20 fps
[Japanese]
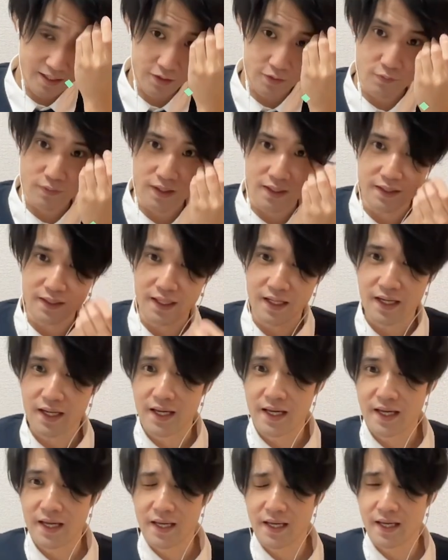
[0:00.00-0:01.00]
今日からね、
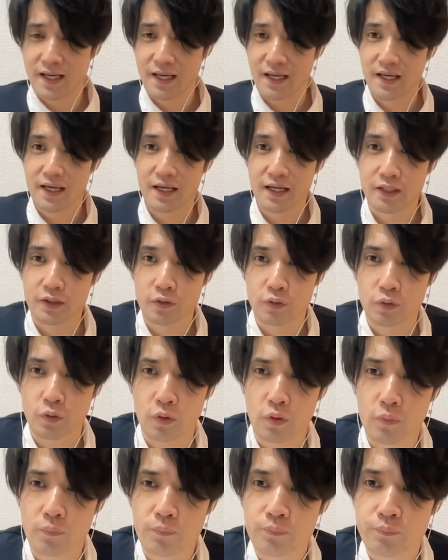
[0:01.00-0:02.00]
えー、っ
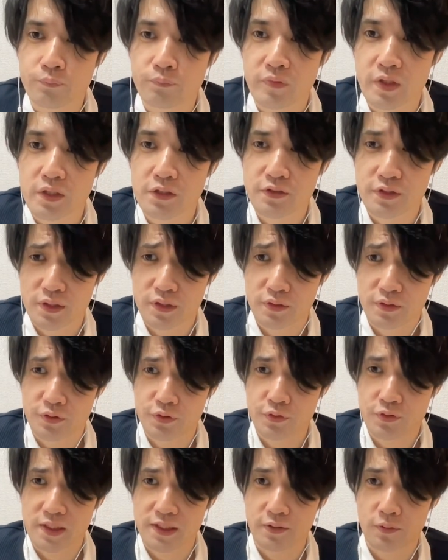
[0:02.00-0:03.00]
と、10月
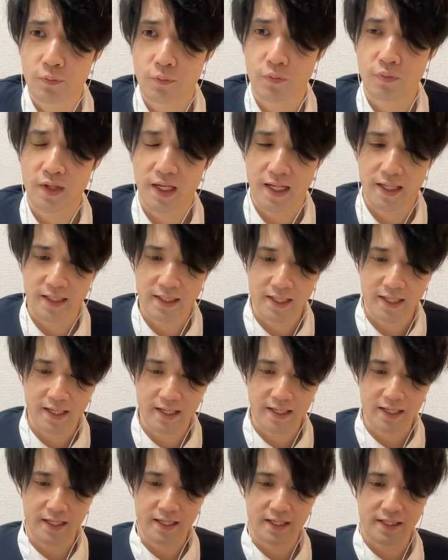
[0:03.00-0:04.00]
,10 月9日、
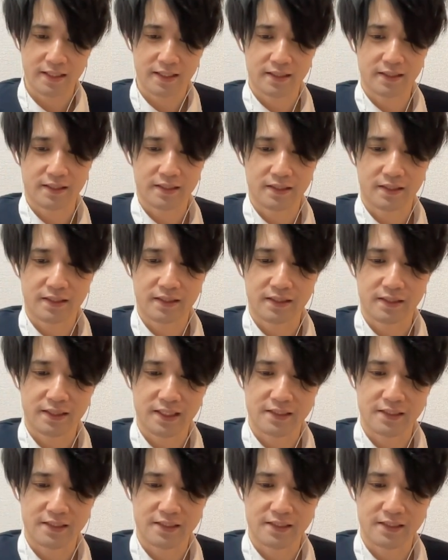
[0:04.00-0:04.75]
えー、で